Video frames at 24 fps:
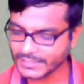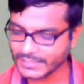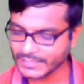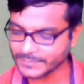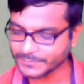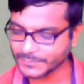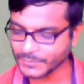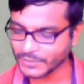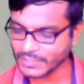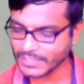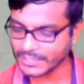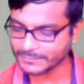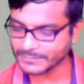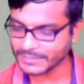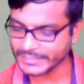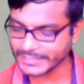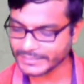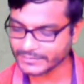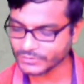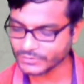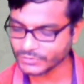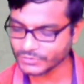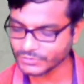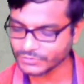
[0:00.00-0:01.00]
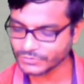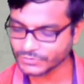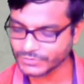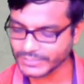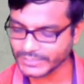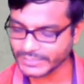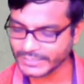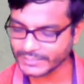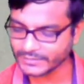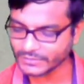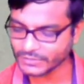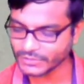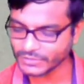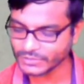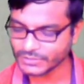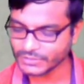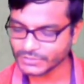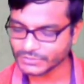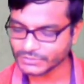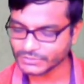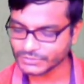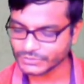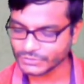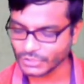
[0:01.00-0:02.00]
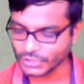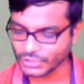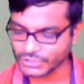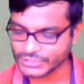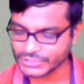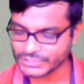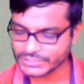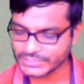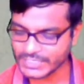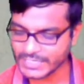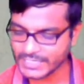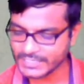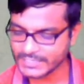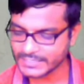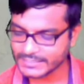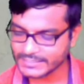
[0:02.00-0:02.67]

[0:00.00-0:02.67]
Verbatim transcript: এরপরে আমার এখন হয়ে গেল দশটা